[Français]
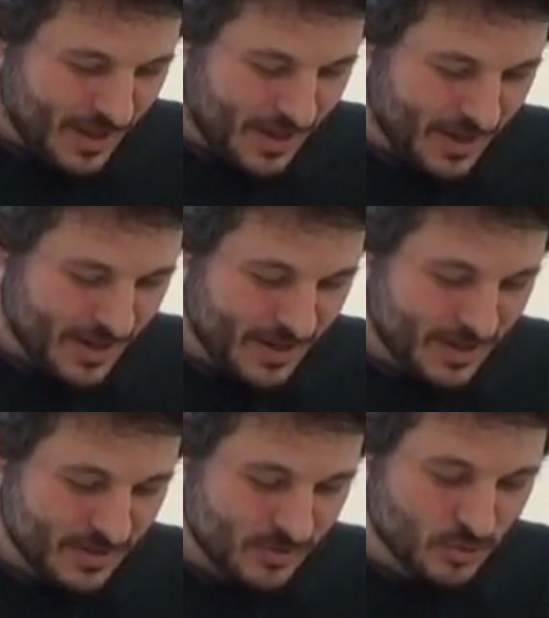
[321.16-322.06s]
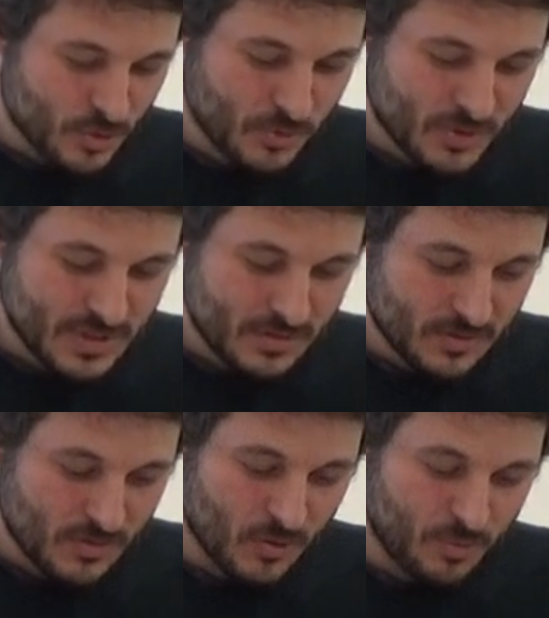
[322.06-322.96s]
euh, donc je pense
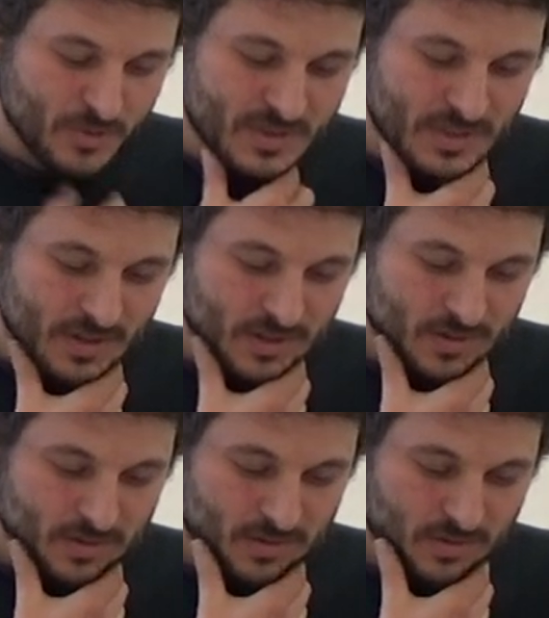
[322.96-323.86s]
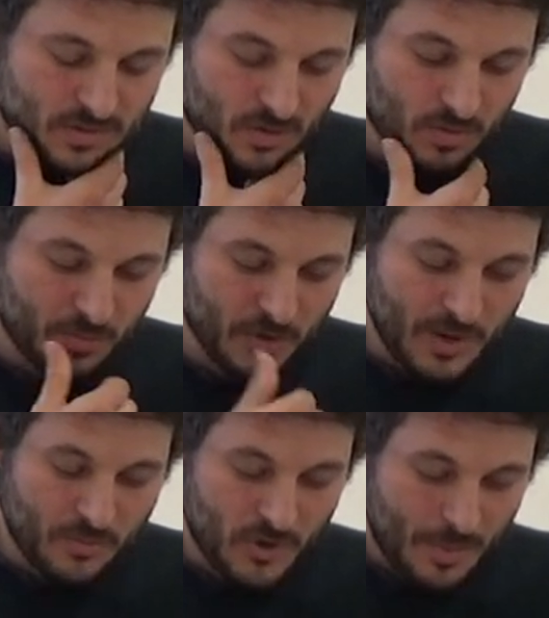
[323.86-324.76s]
qu'on peut dire que,
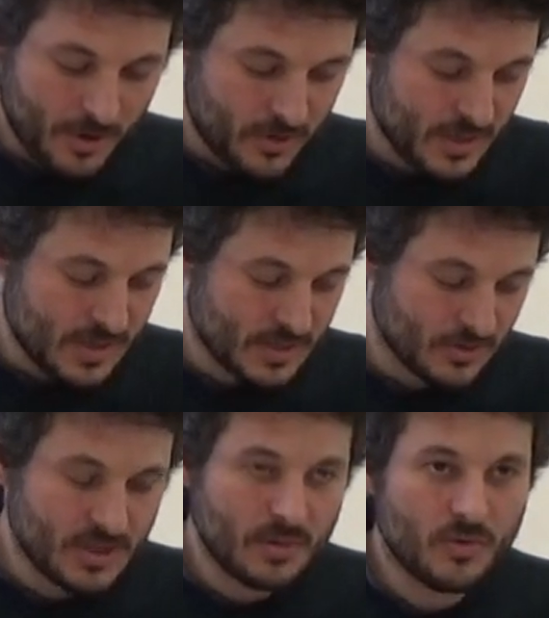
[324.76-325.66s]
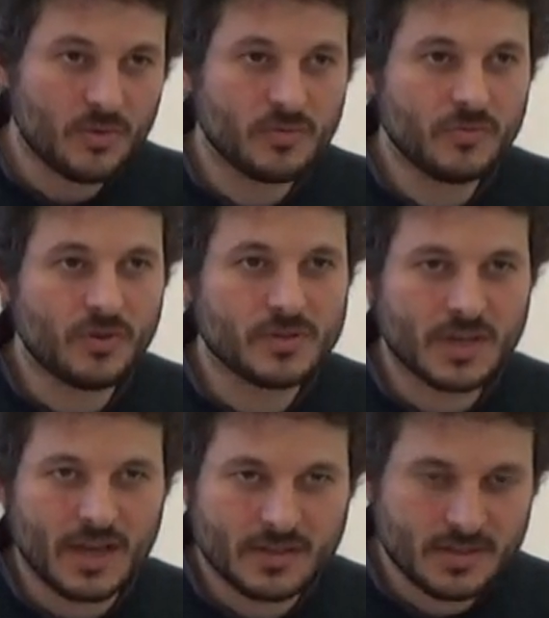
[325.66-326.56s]
premièrement, la parole est essentiellement une force
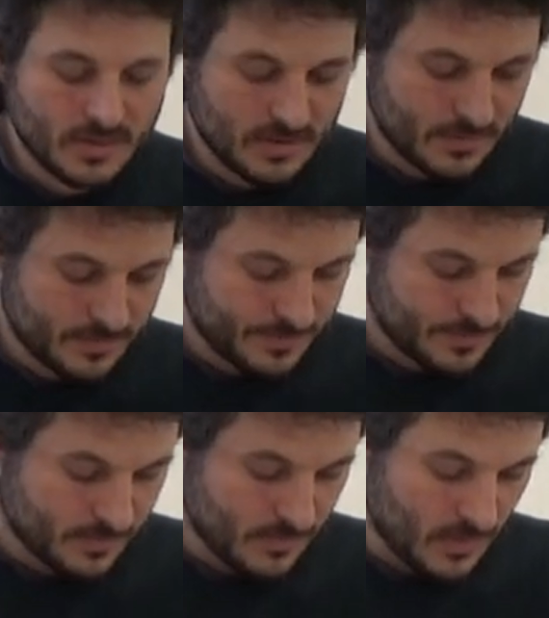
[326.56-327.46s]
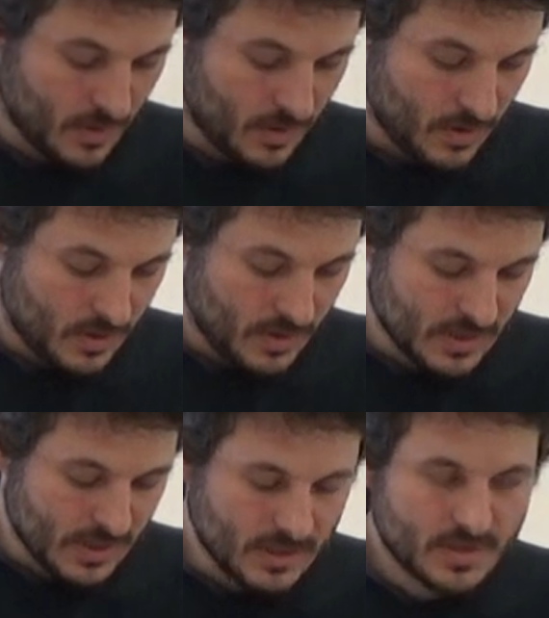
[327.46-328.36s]
créatrice,
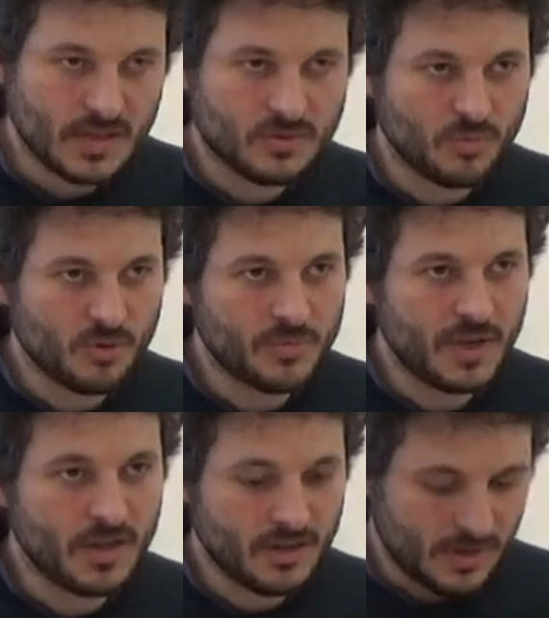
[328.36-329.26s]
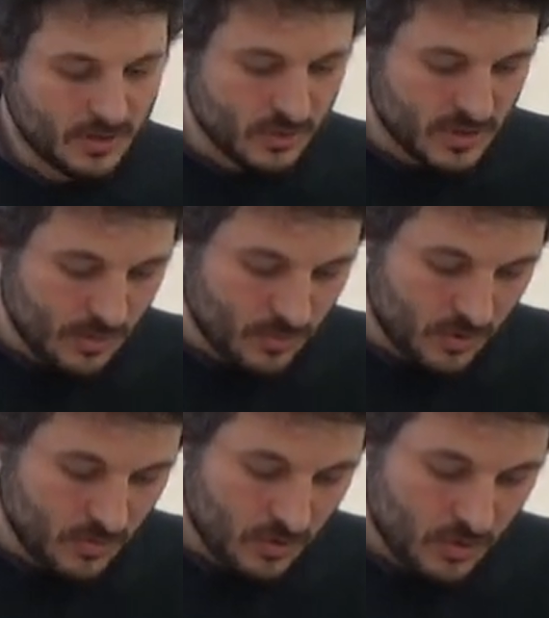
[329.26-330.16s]
c'est sa destination première, et
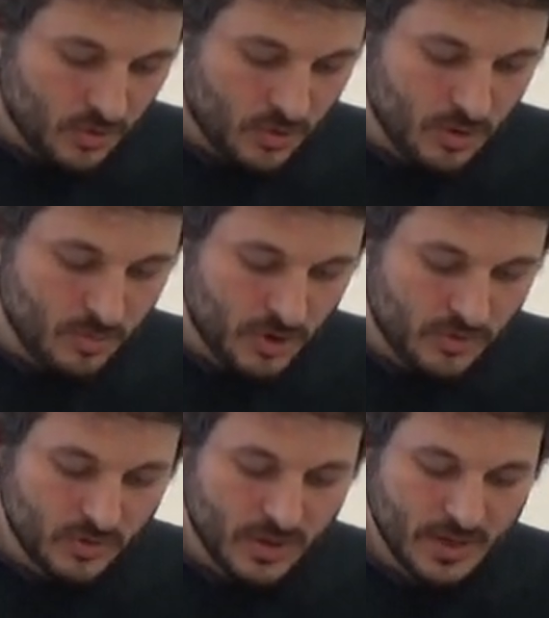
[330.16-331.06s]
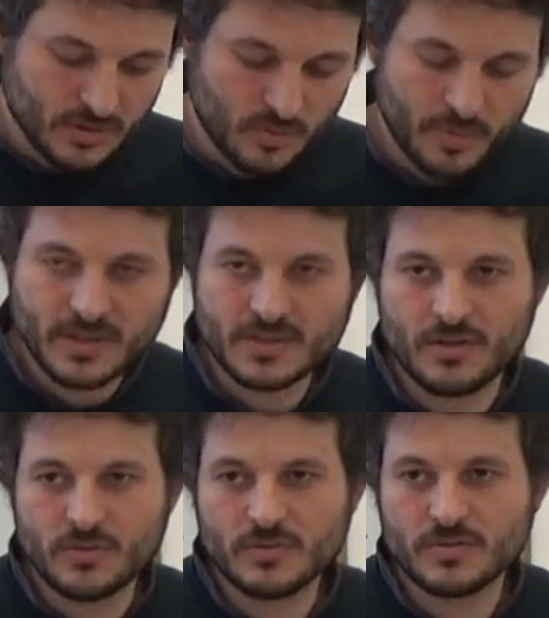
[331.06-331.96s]
deuxièmement, que le mode de création par
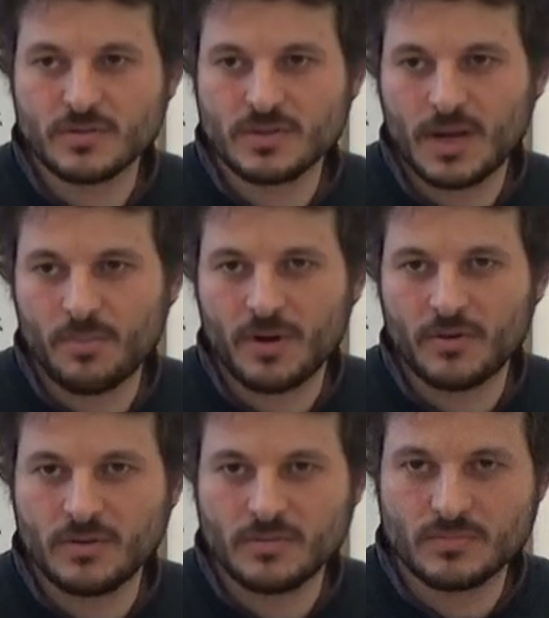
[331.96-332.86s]
excellence, c'est la parole.